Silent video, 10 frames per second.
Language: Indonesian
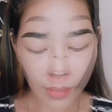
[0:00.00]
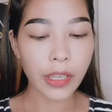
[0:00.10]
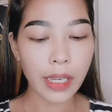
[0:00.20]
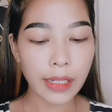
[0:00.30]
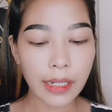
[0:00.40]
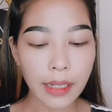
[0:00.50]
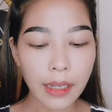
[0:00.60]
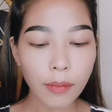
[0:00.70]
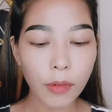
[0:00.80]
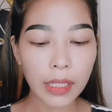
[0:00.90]
Iya,
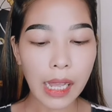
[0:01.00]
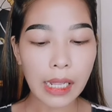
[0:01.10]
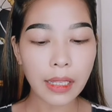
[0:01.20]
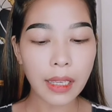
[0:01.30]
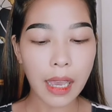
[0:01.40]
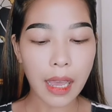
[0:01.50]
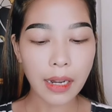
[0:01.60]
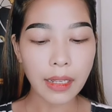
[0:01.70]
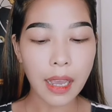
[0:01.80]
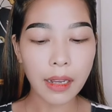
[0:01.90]
jadi buat
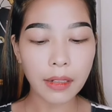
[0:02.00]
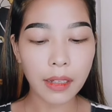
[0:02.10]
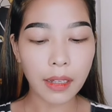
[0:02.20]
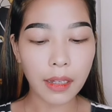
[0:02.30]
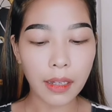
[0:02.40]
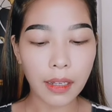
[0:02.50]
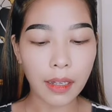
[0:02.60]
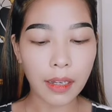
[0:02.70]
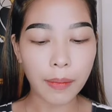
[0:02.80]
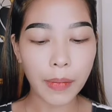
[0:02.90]
kalian yang uh,